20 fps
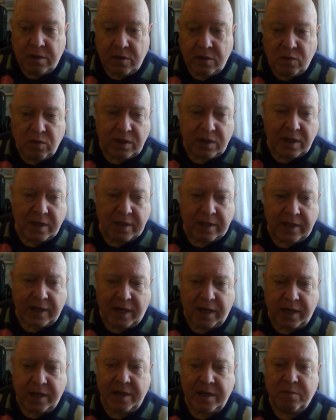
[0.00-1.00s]
Ну и так
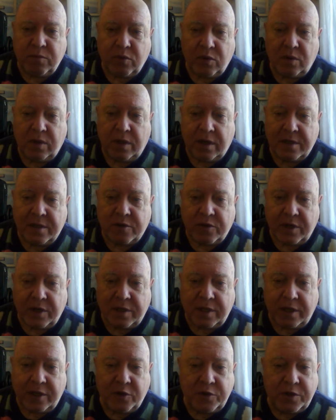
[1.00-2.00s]
далее. Не буду
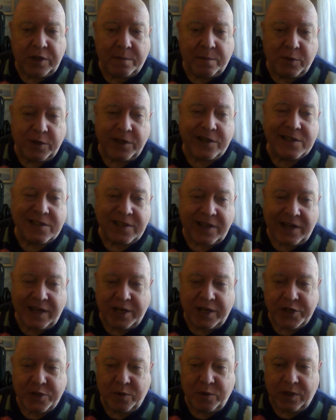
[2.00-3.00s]
рассуждать на эту тему, не
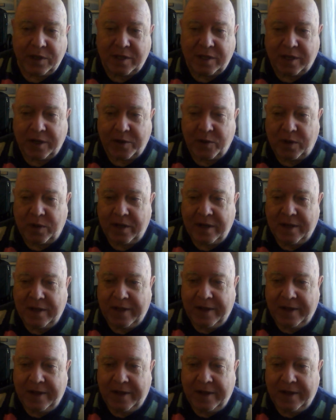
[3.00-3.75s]
зная, что это такое.